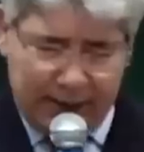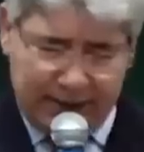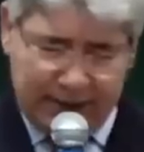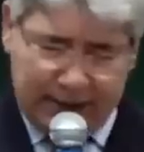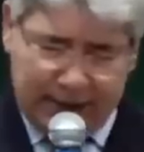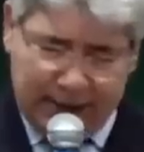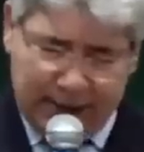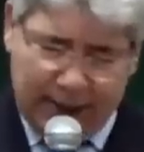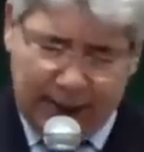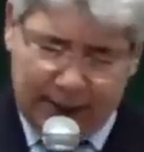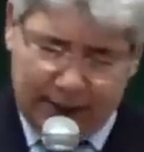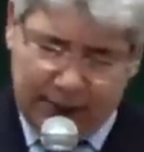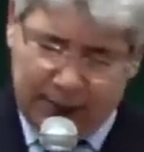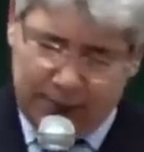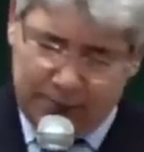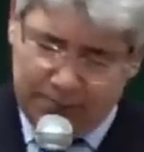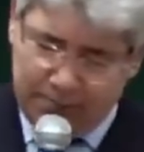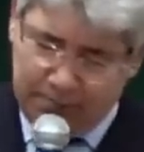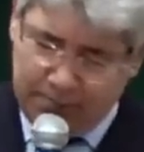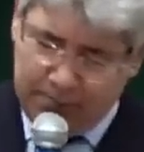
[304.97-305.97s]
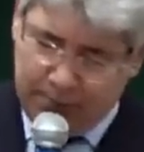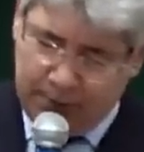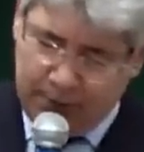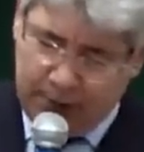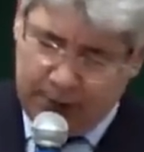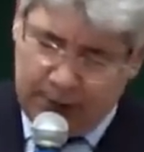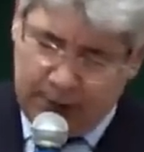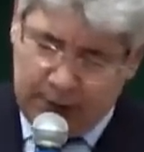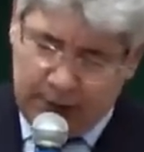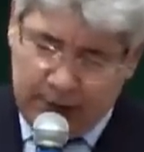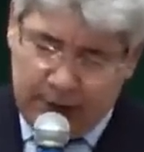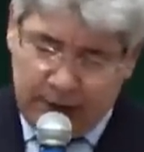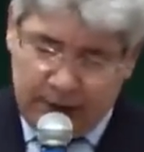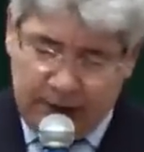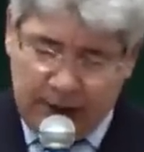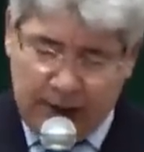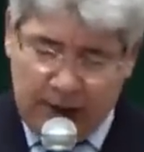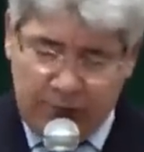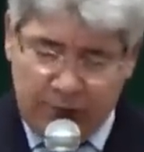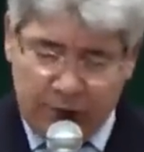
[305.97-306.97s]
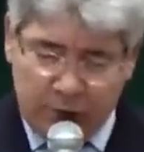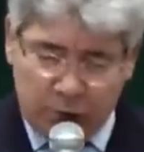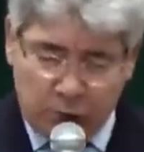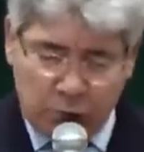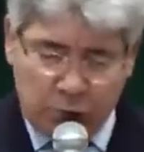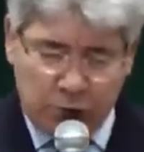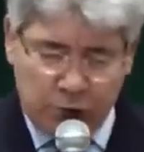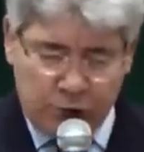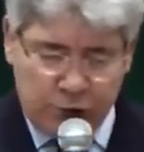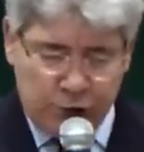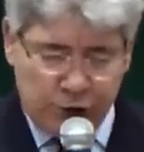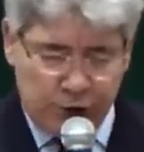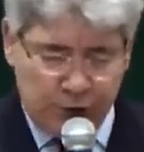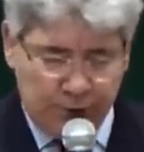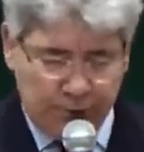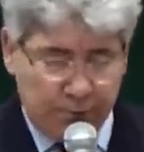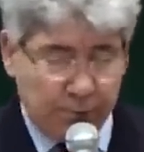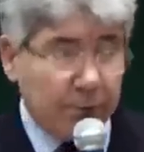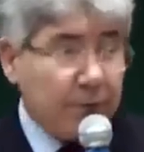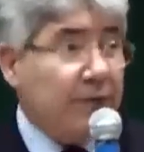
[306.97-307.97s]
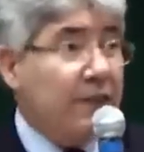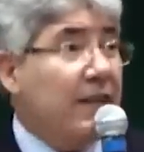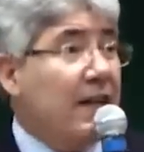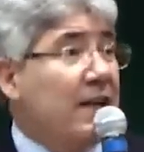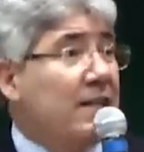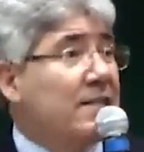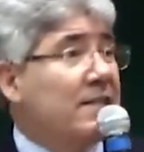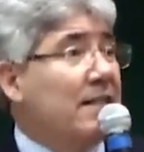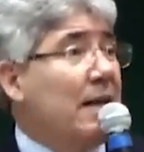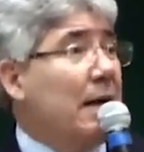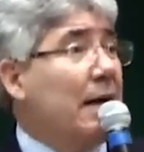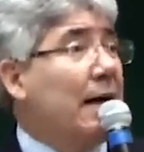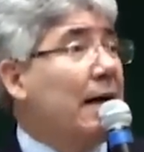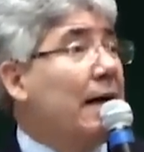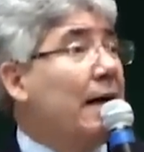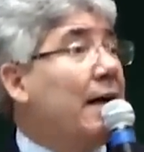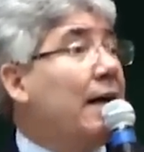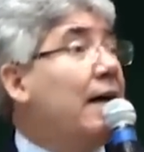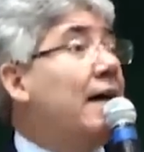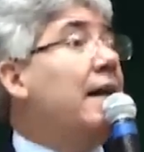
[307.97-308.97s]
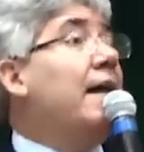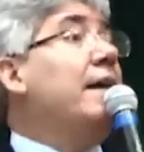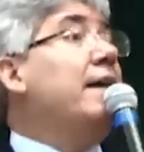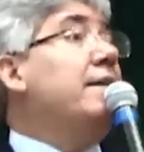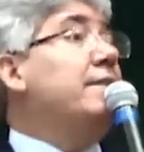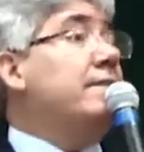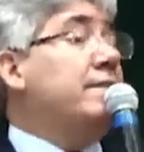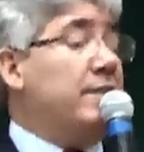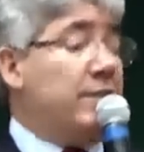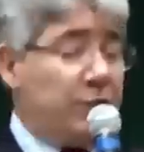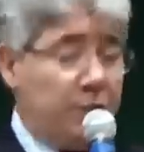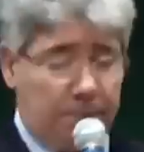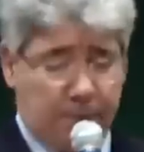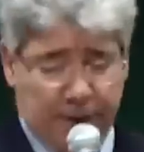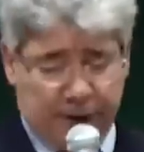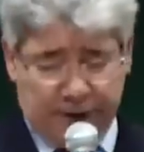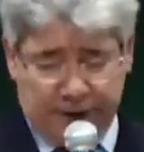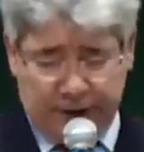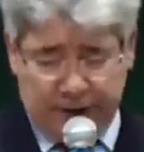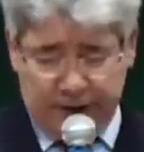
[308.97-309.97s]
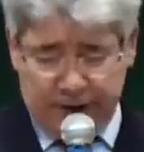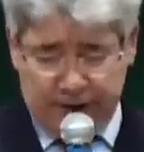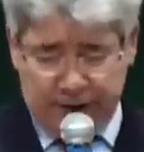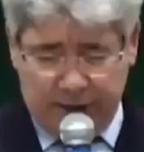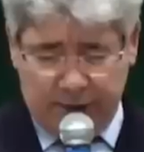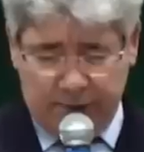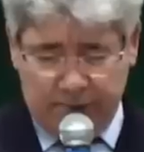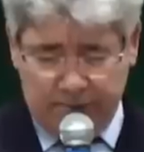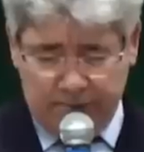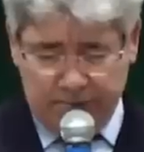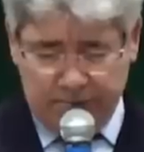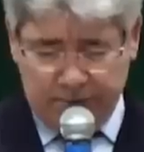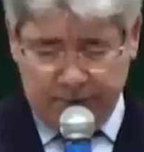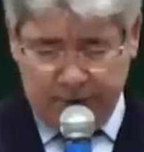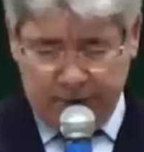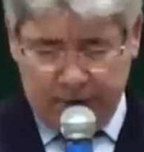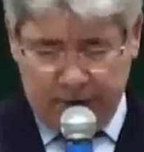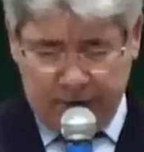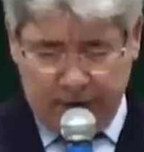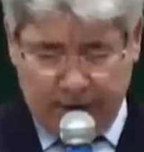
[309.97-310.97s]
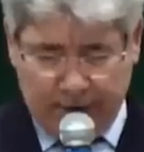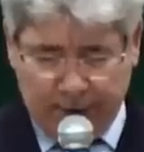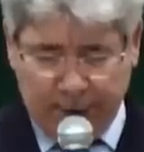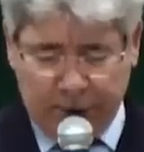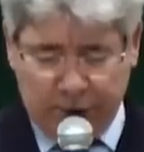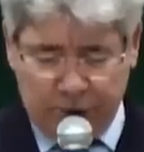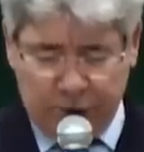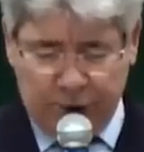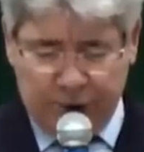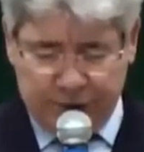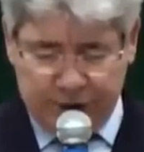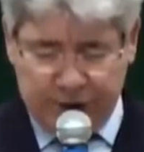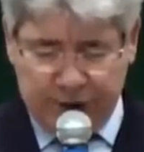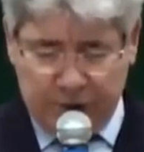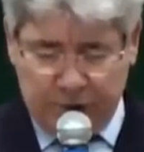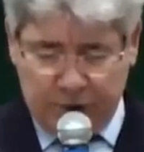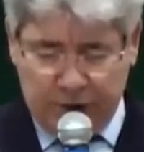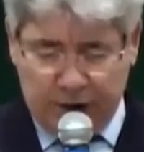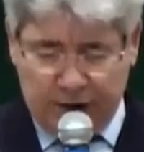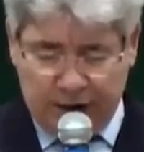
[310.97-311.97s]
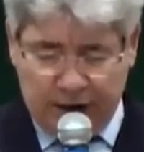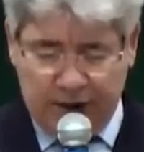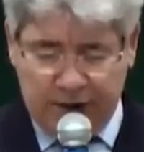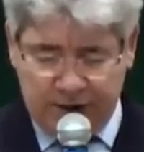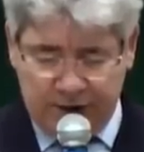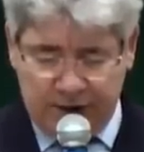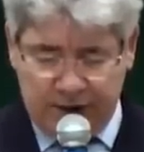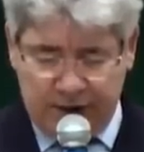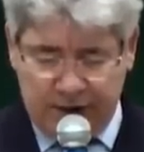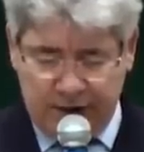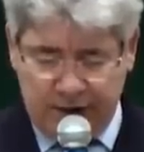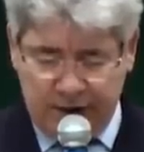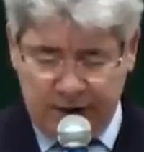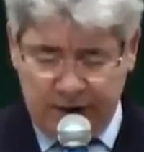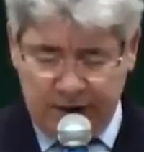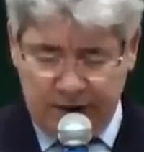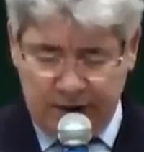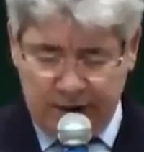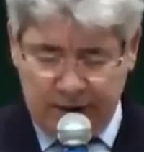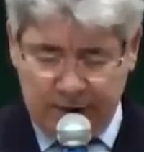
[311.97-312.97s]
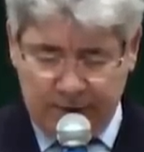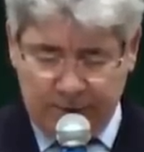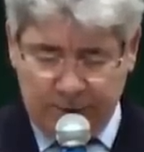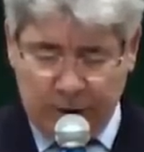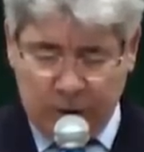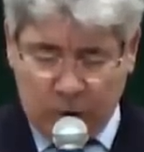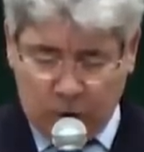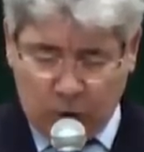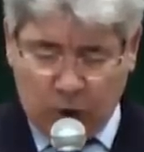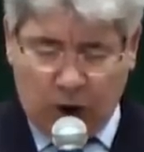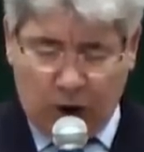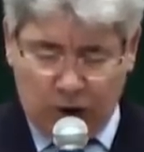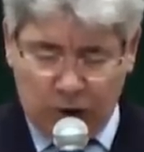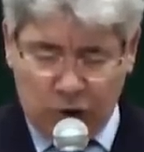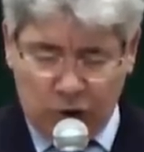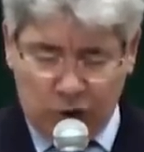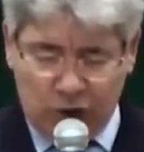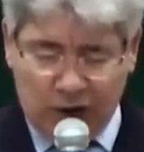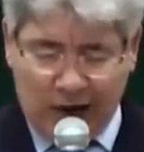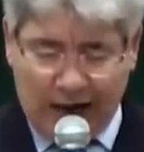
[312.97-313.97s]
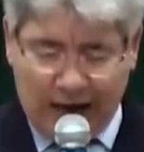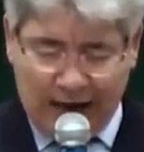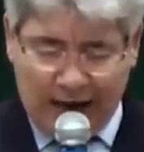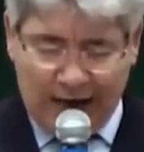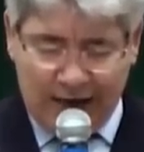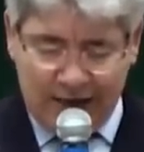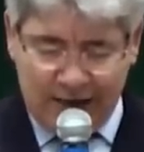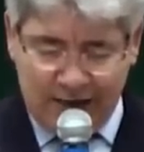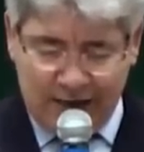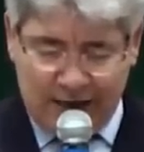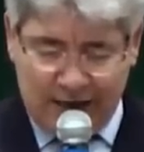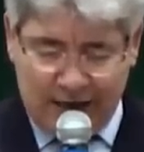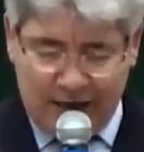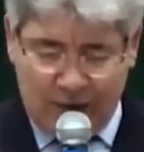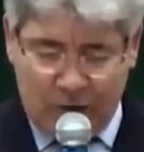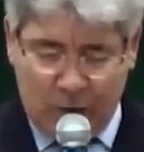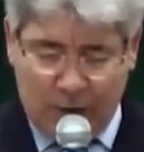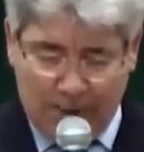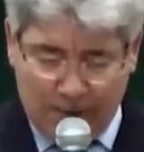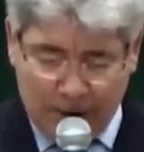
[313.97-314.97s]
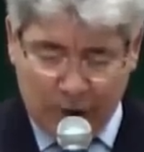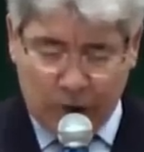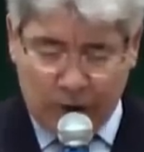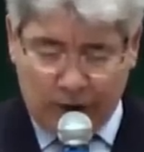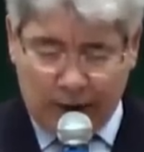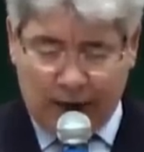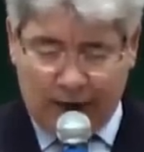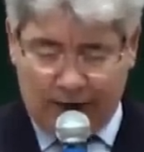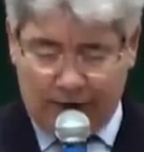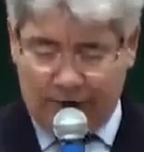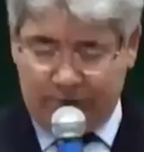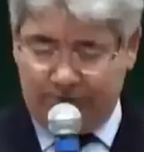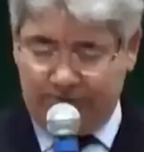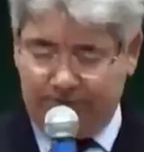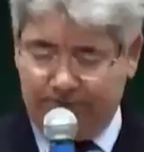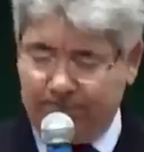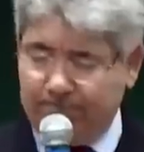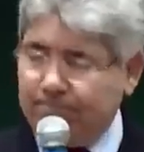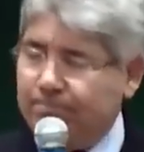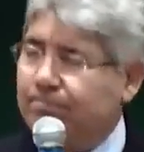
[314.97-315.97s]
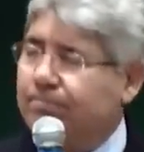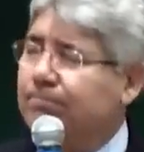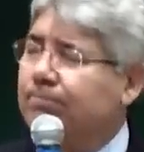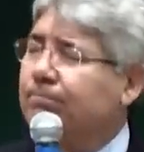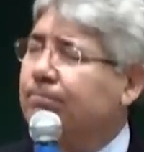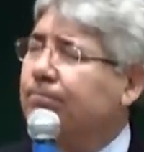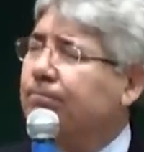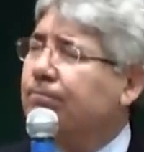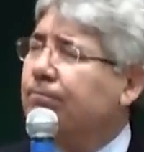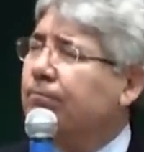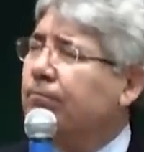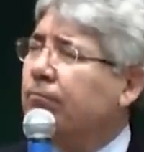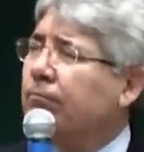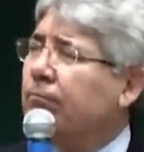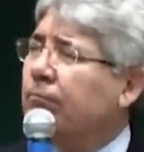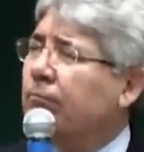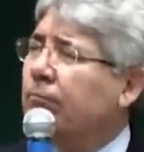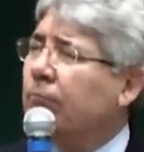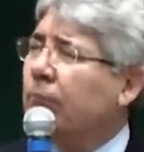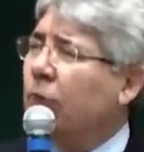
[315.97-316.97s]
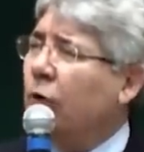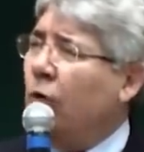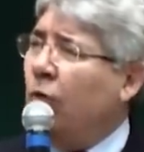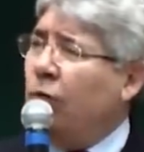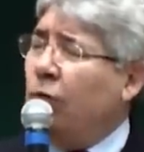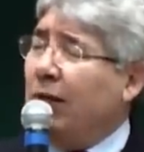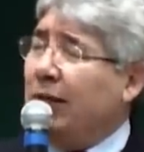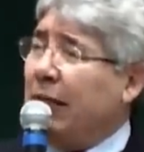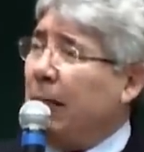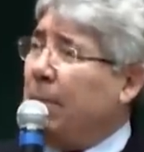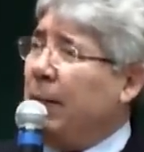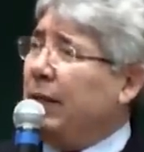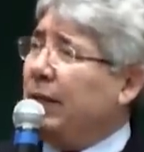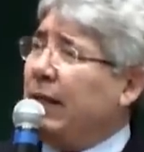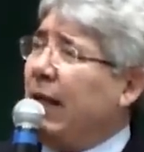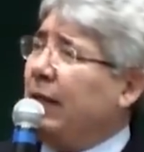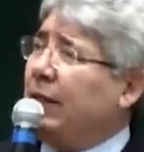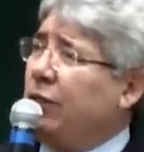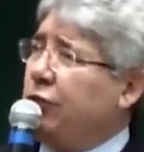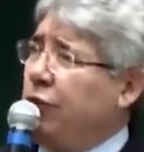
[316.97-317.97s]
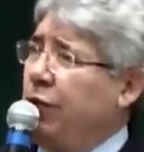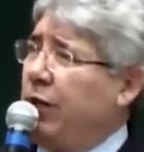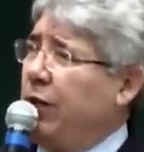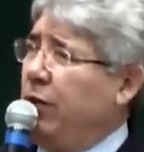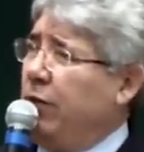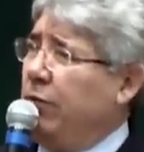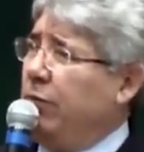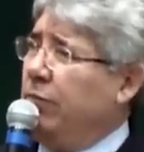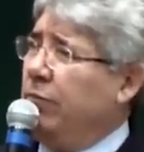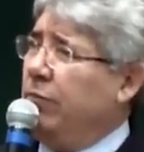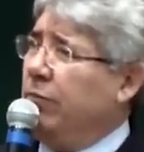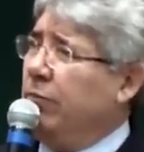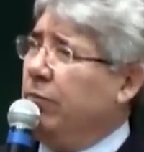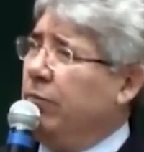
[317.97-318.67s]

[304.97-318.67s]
nesta carta que, em virtude dessa crise de perseguição, capítulo 1, versículo 15, que todos os da Ásia o abandonaram. Houve uma debandada geral